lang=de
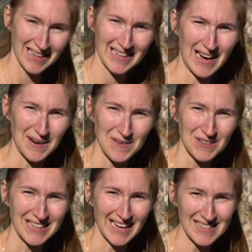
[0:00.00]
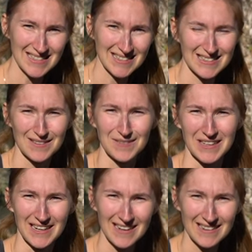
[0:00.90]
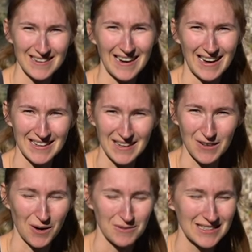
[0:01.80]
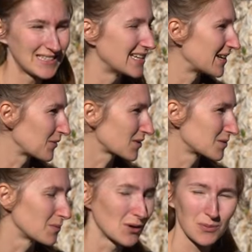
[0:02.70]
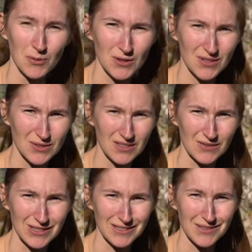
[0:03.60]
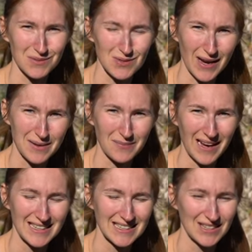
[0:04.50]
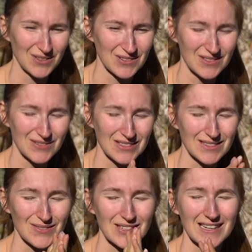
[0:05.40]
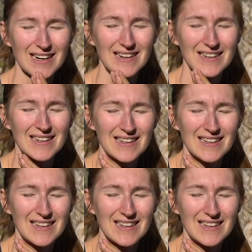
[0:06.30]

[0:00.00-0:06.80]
Ja, und jetzt sind wir angekommen hier in der Ochsenbauchbucht und wir sind zum zweiten Mal hier und wir sind wieder